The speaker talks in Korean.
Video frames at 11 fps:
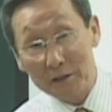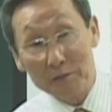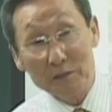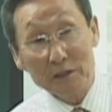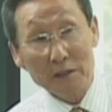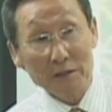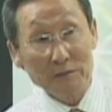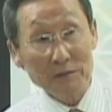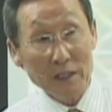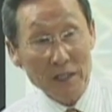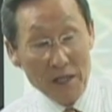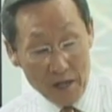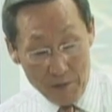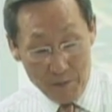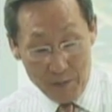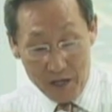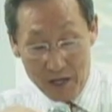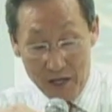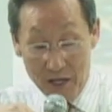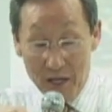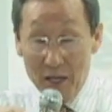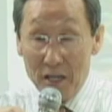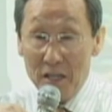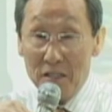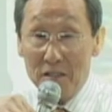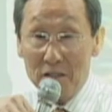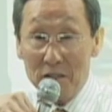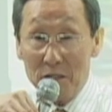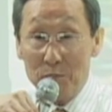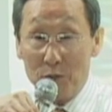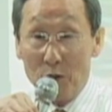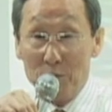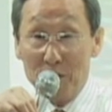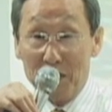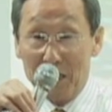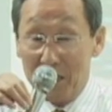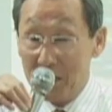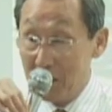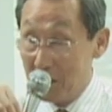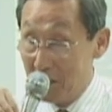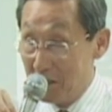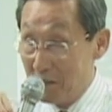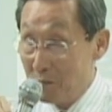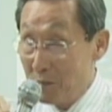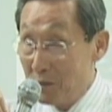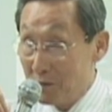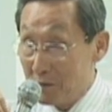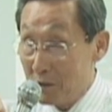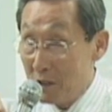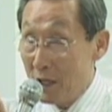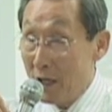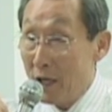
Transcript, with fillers: 덜미스라고 하는데 맨 이 표면에 있는 피부를